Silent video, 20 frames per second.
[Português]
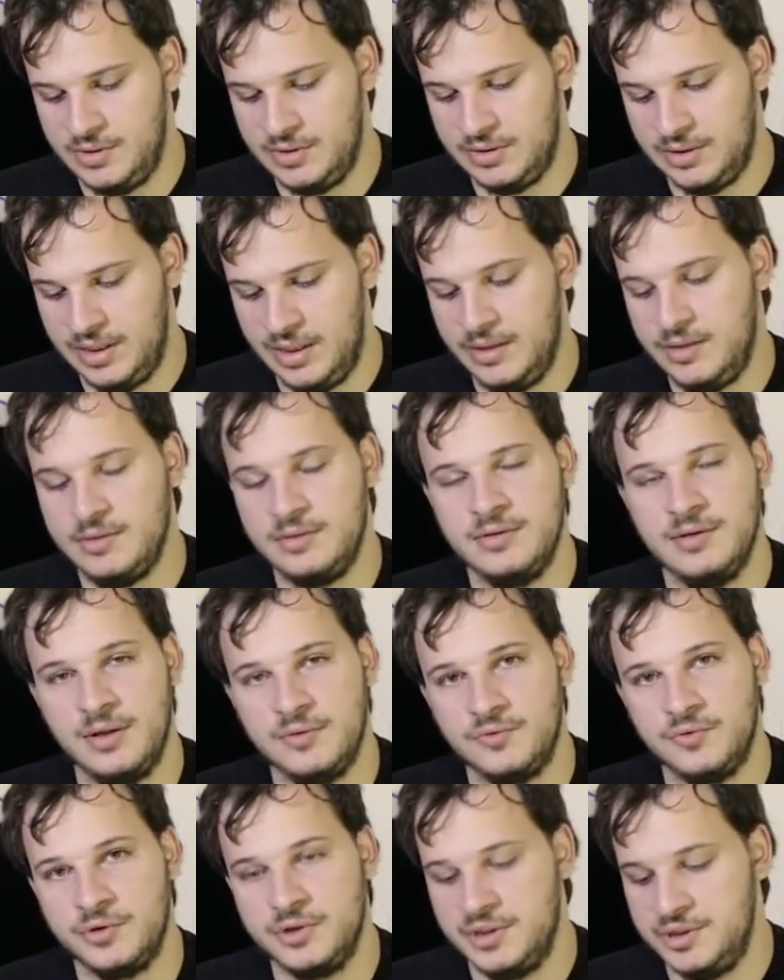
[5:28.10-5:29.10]
né?
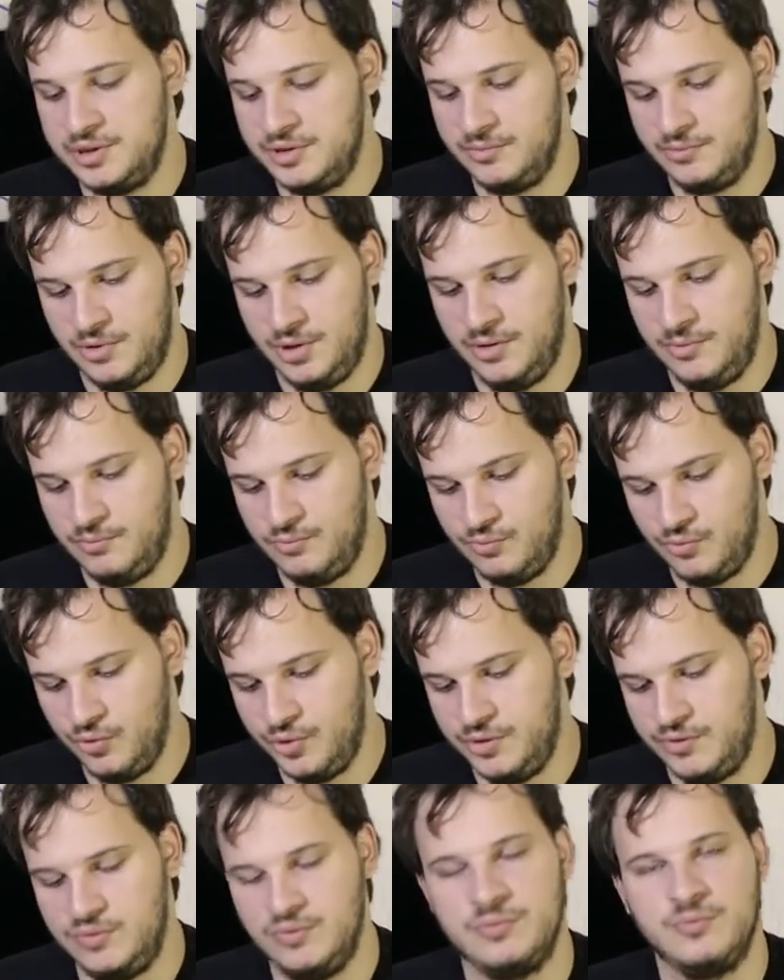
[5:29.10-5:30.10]
A Turnage
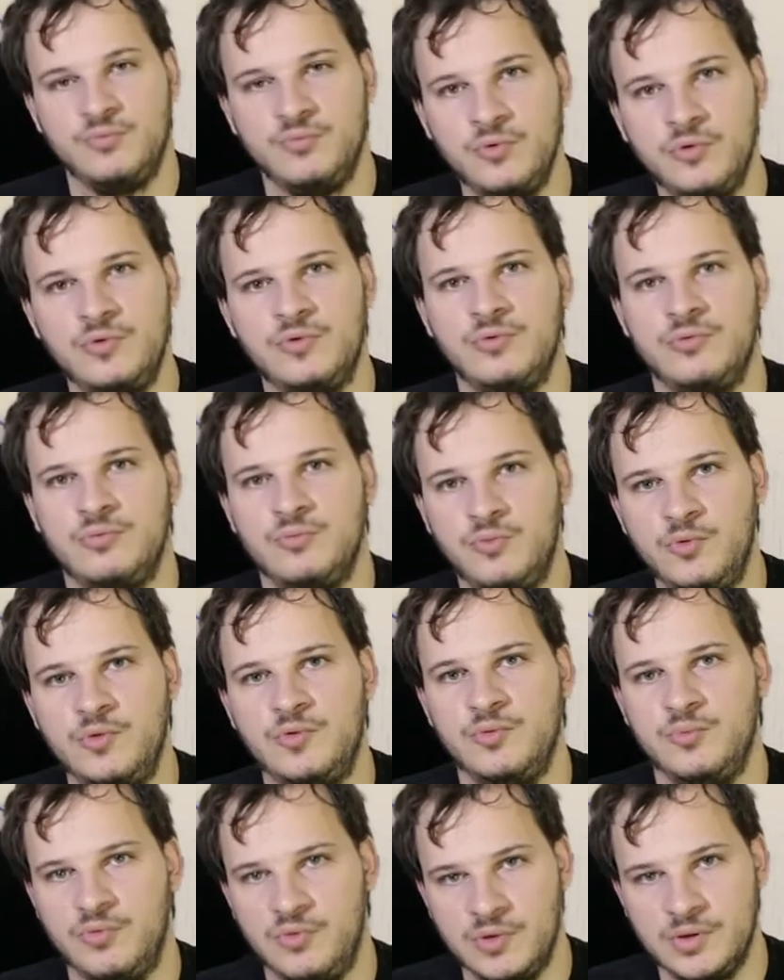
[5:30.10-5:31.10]
muito, muito,
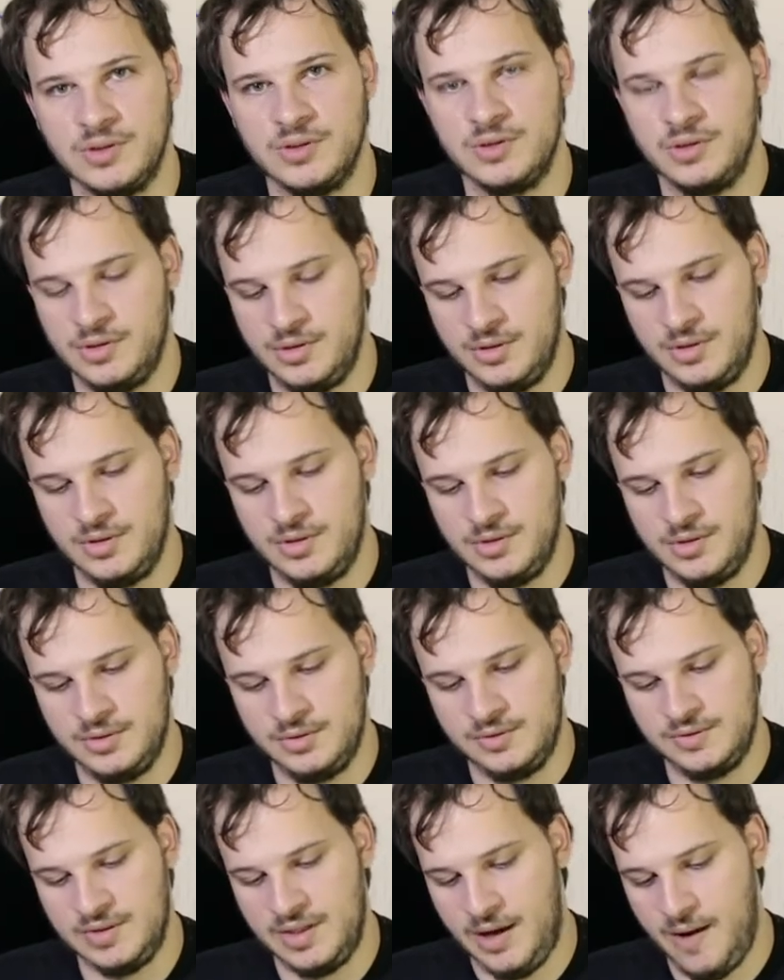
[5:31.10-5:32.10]
muito boa,
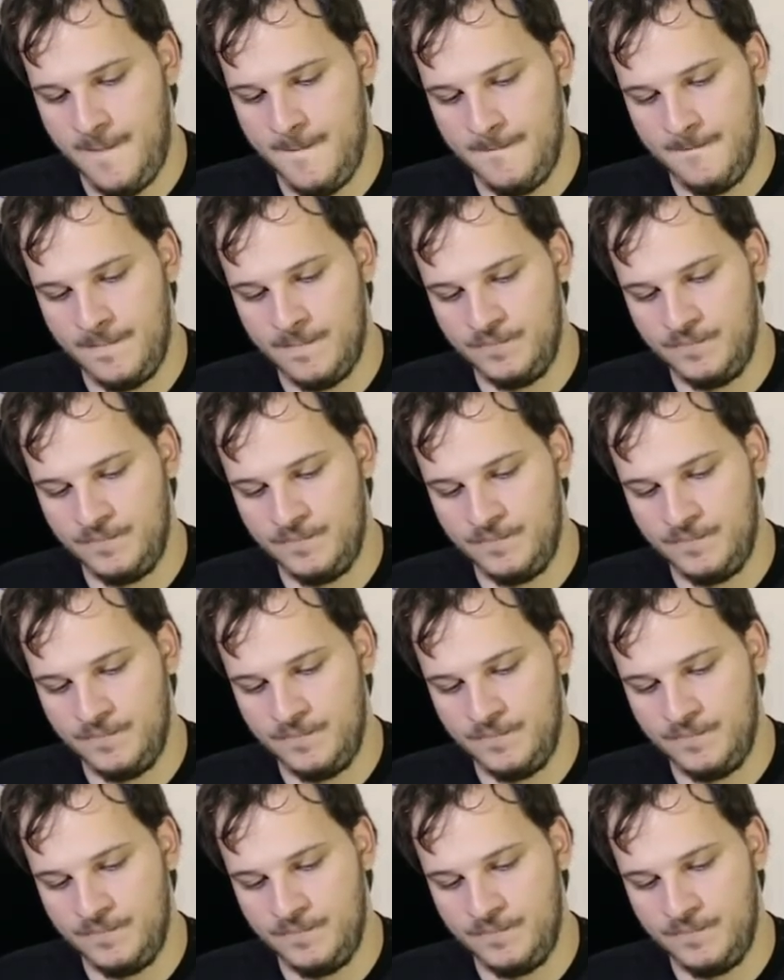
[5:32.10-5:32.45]
tá?